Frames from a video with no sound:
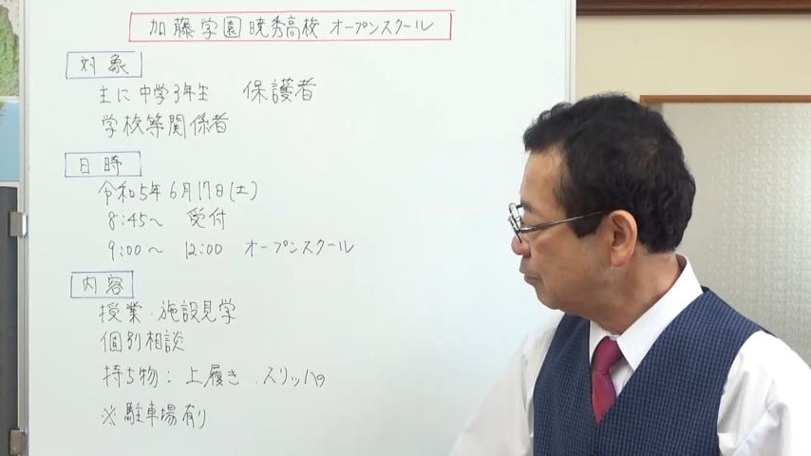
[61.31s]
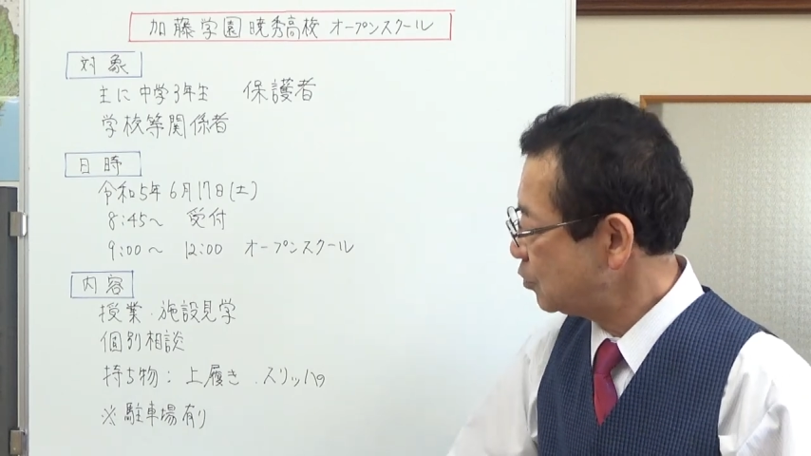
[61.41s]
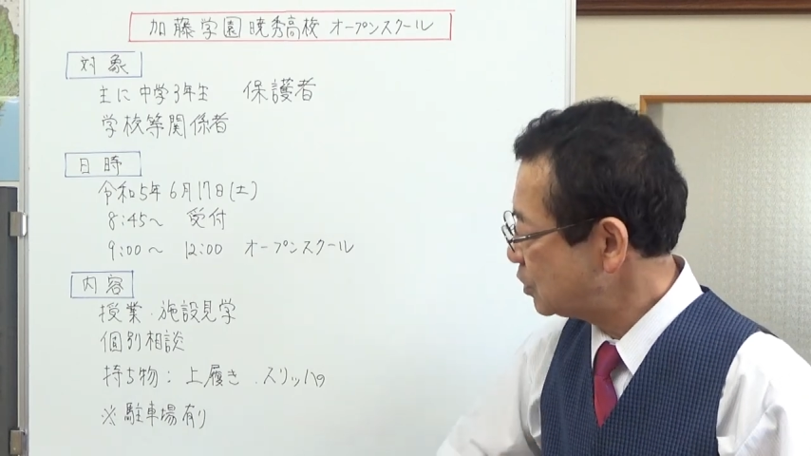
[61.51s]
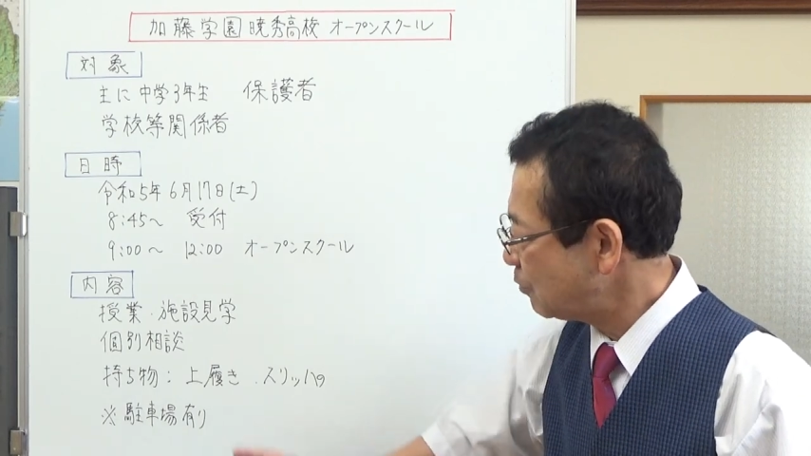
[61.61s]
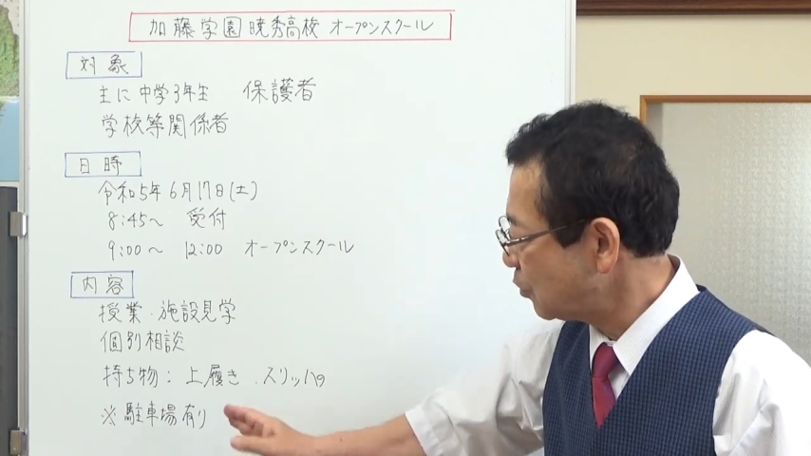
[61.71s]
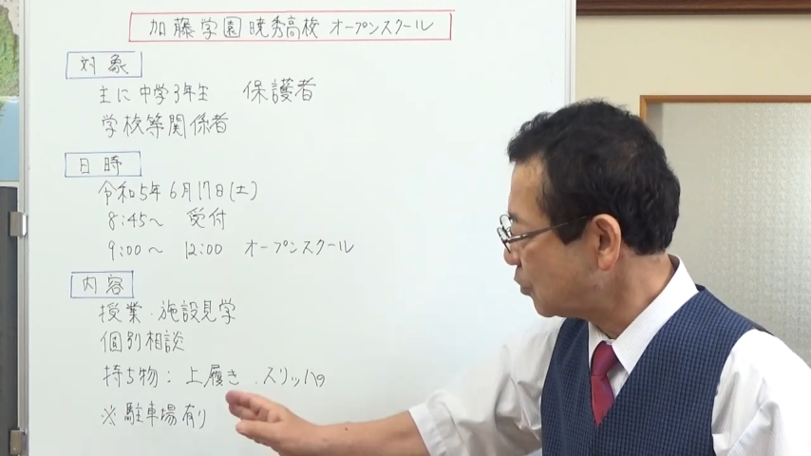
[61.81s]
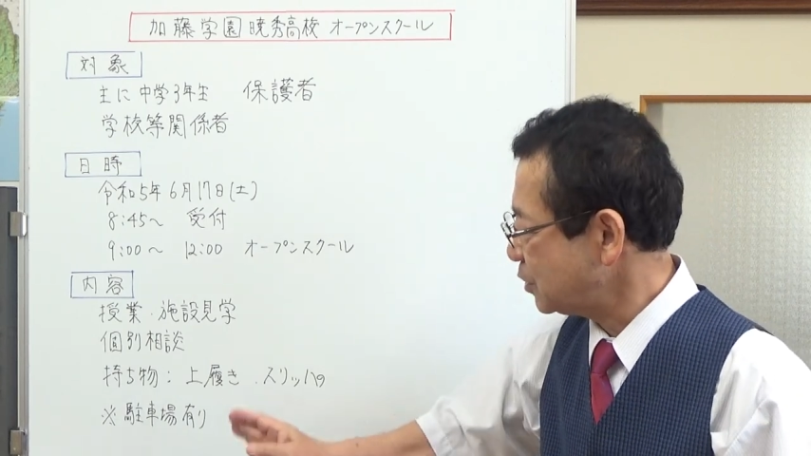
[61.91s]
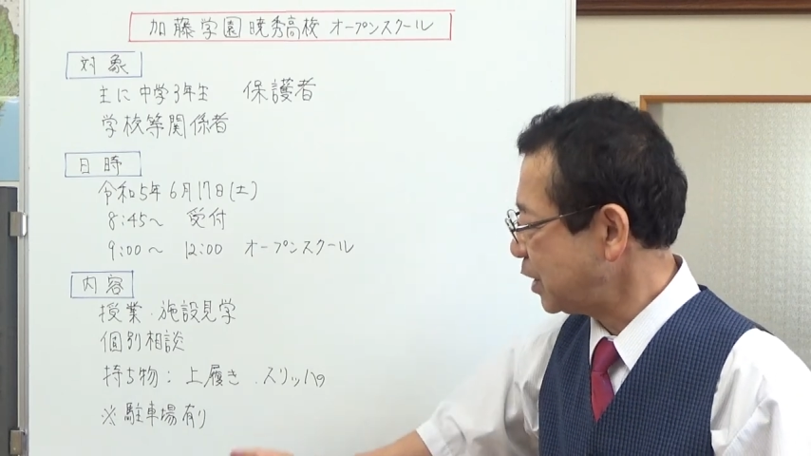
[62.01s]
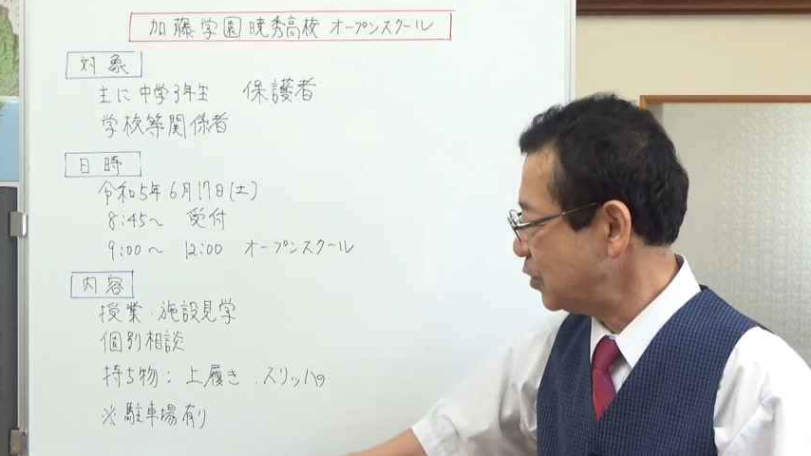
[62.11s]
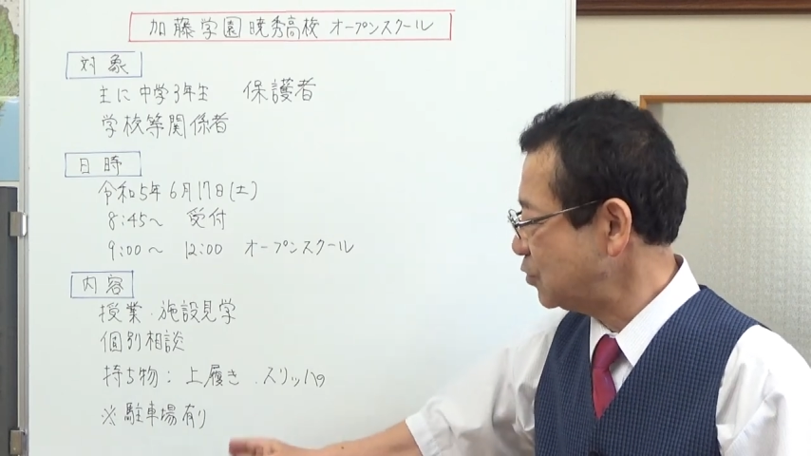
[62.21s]
持ち物と
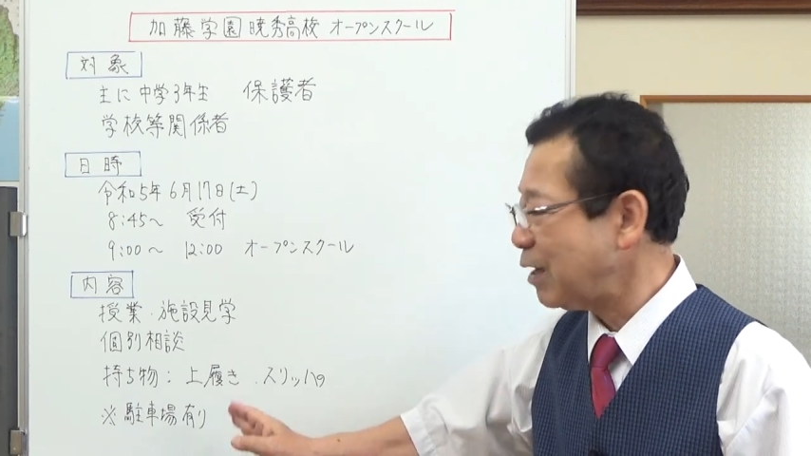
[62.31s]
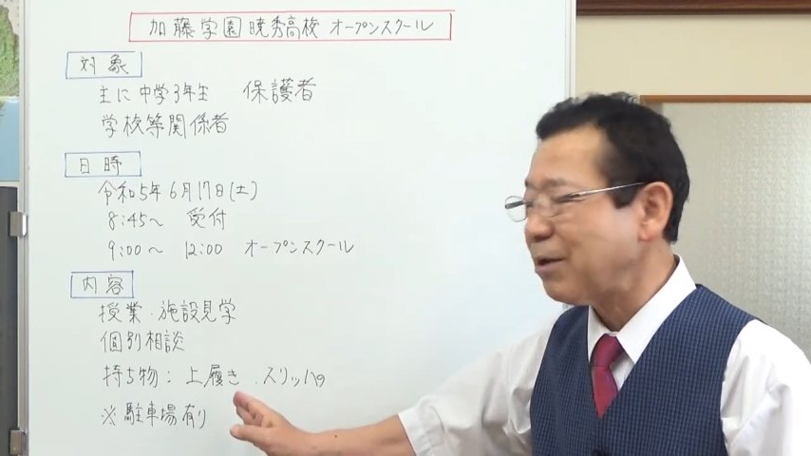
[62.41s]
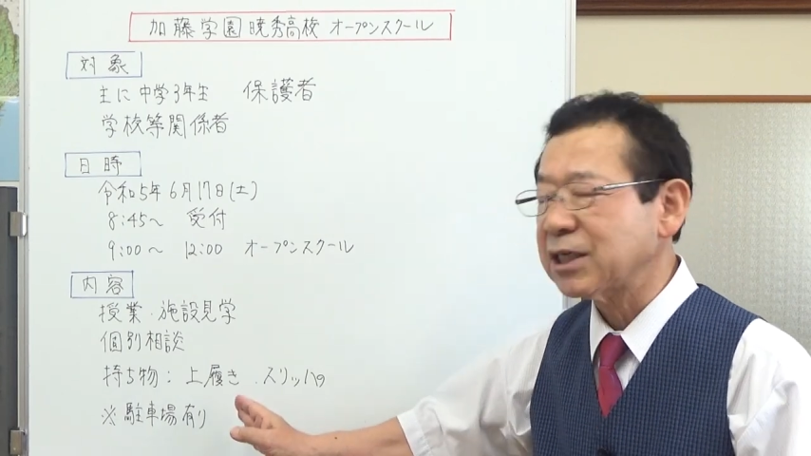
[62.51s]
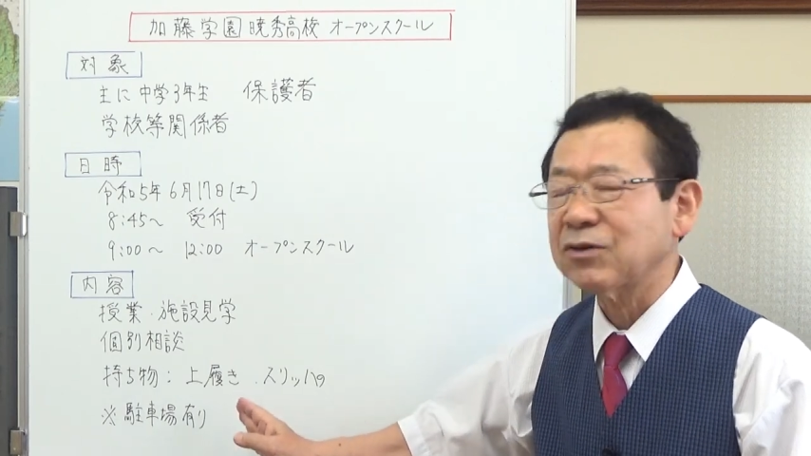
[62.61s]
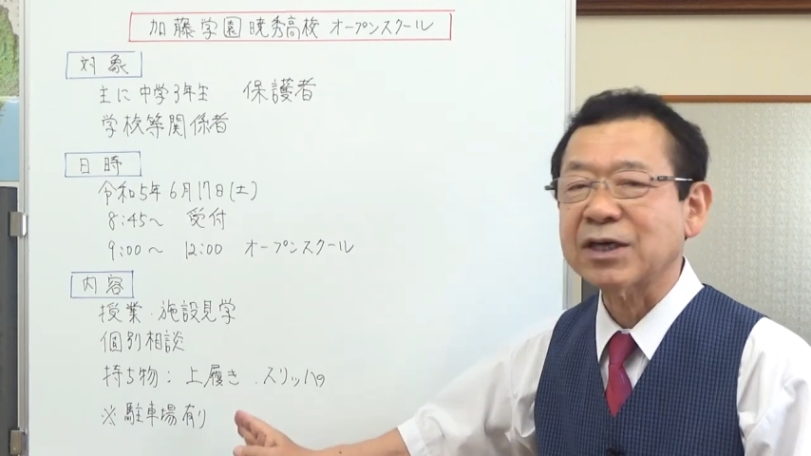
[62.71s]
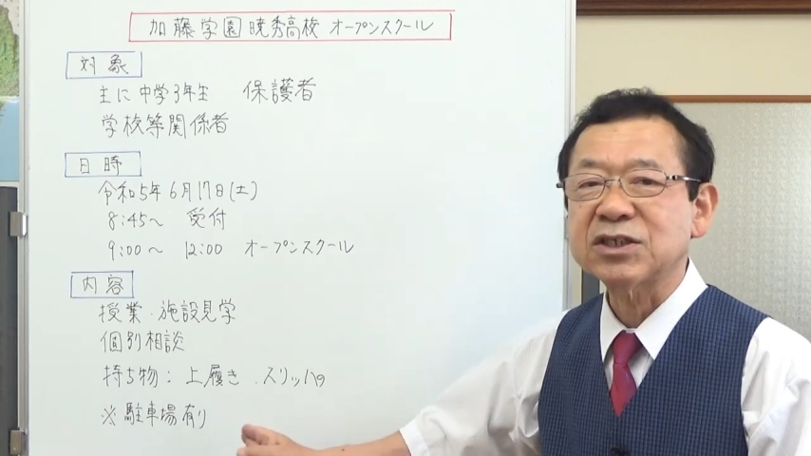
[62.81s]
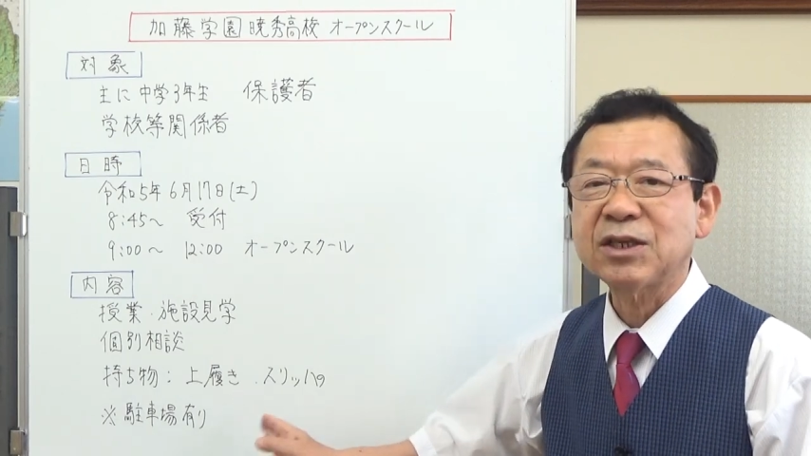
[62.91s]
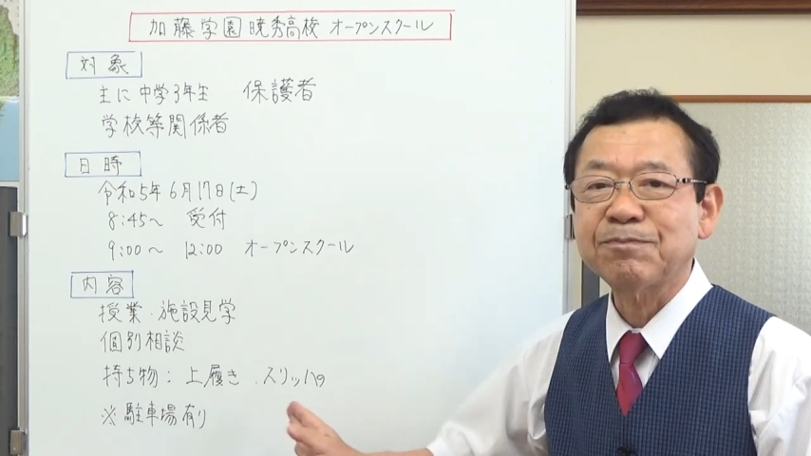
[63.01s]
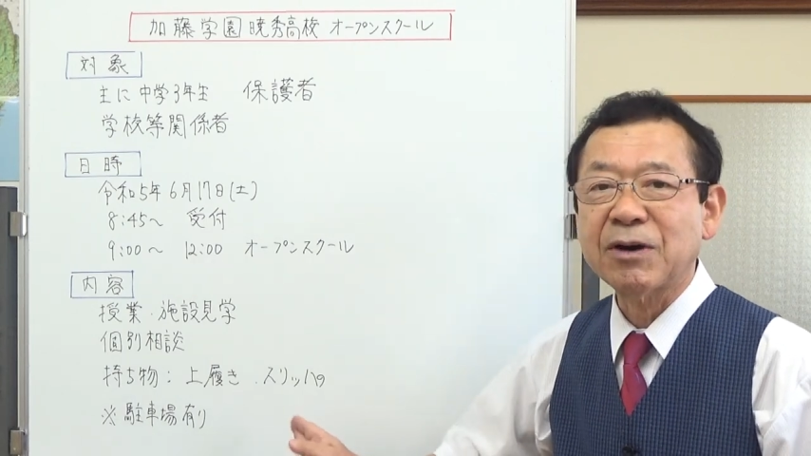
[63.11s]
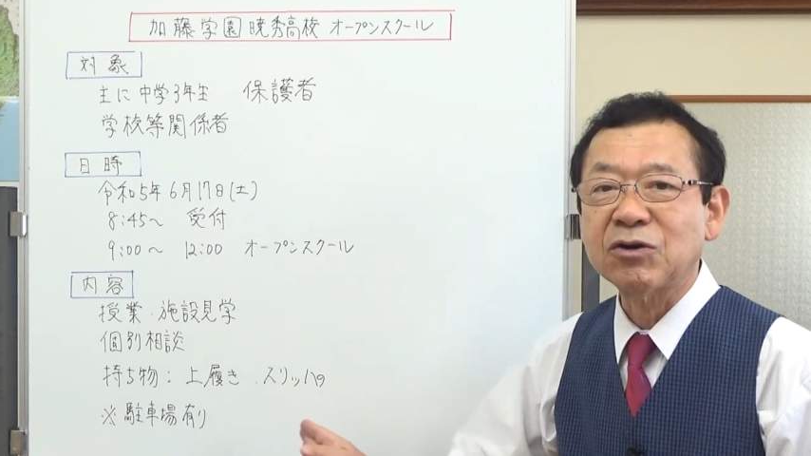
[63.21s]
して上履きとか
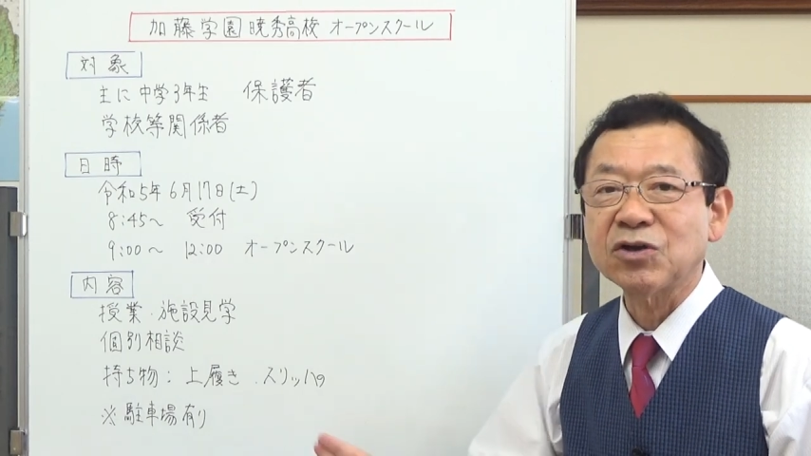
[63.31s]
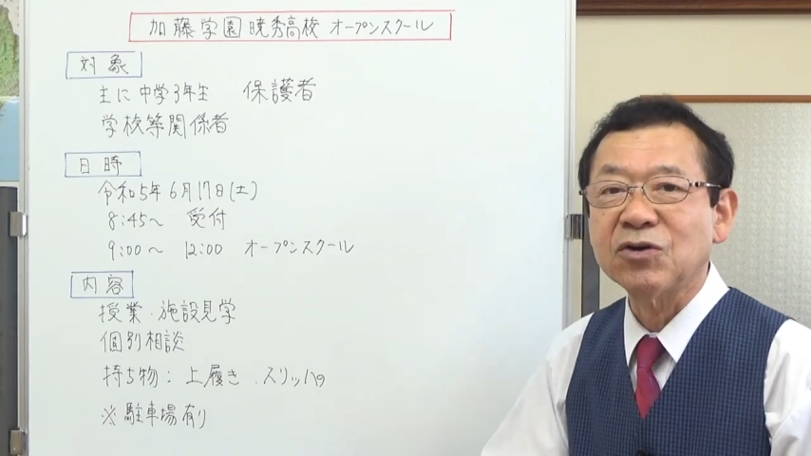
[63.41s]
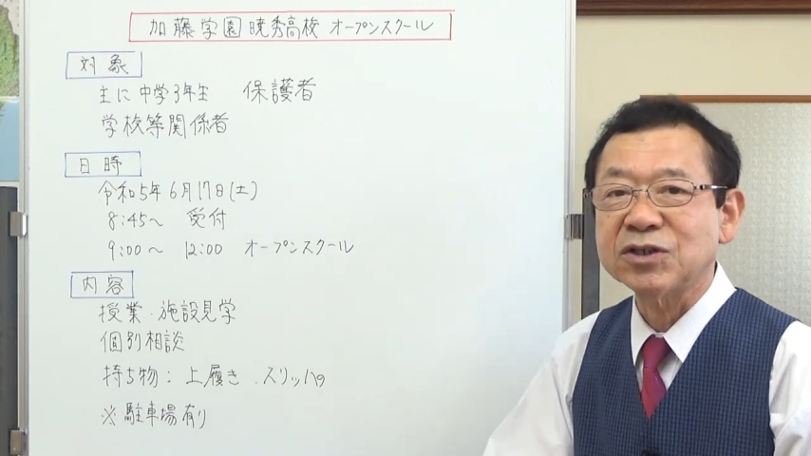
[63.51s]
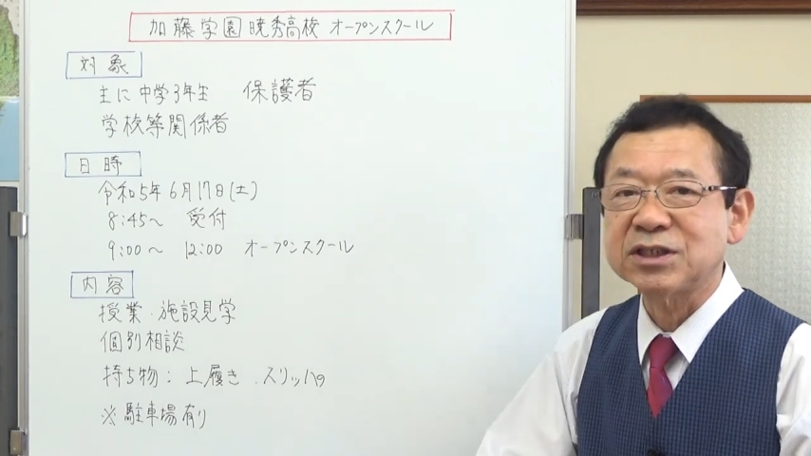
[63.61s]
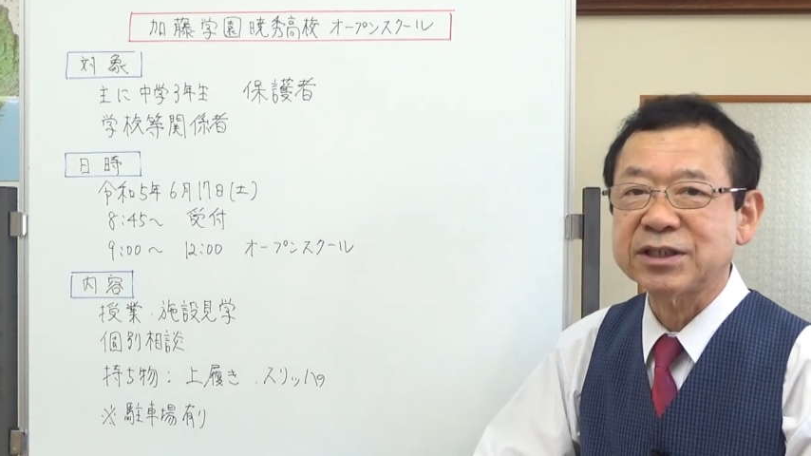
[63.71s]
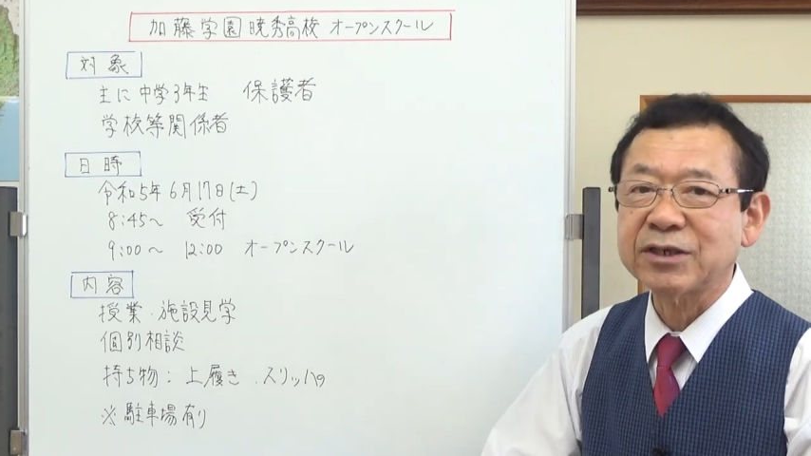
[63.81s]
スリッパを用意し